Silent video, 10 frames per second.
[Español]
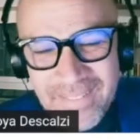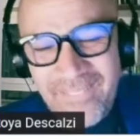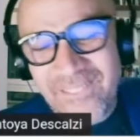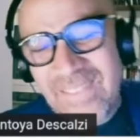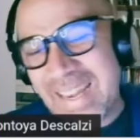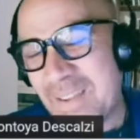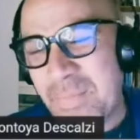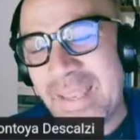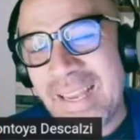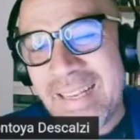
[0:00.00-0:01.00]
María
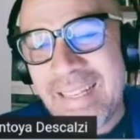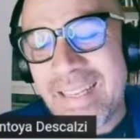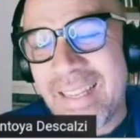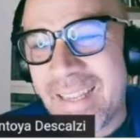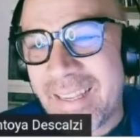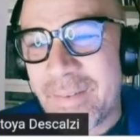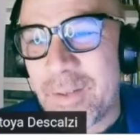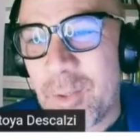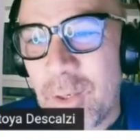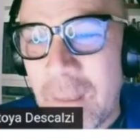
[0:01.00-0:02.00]
Pía, eh,
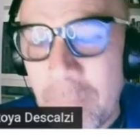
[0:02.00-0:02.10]
la